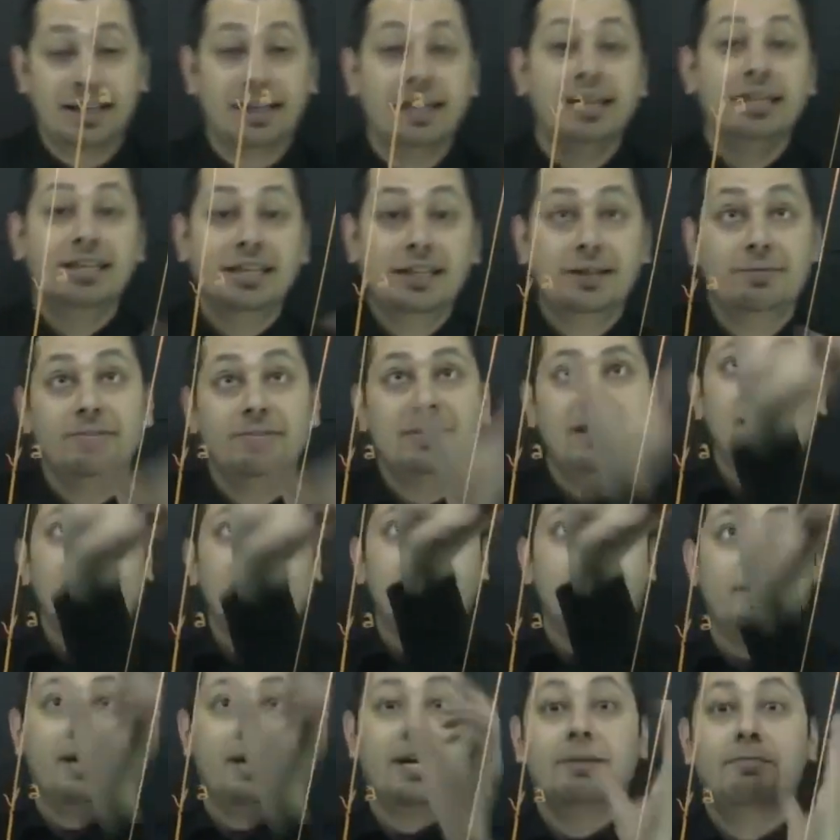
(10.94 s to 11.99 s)
kenar isminden
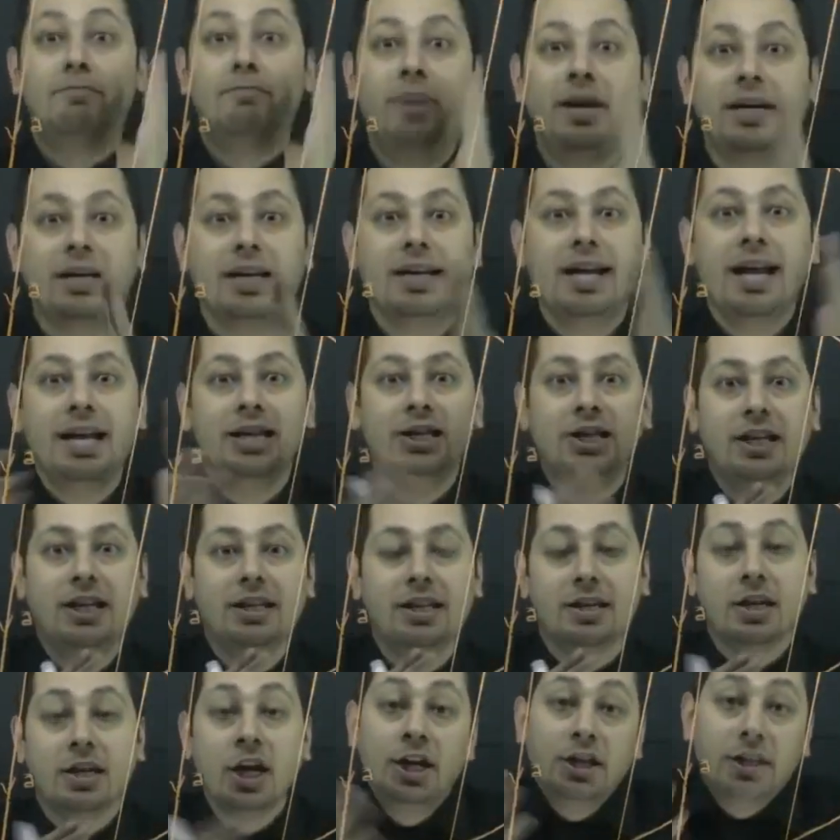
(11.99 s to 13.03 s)
de belli. Paralel
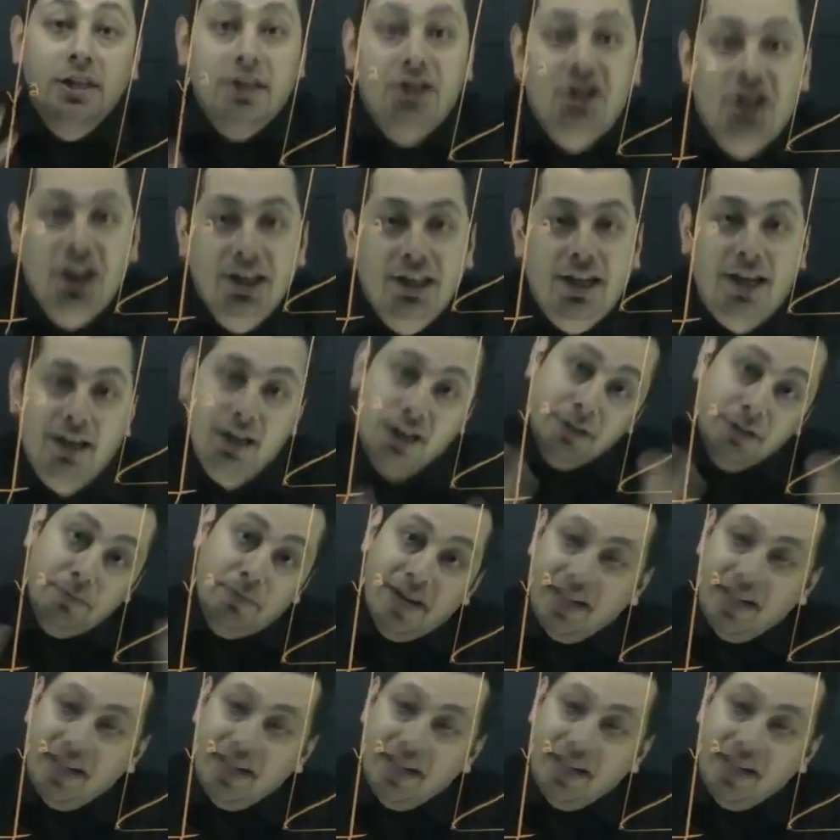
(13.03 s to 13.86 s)
kenar. Yani kenarları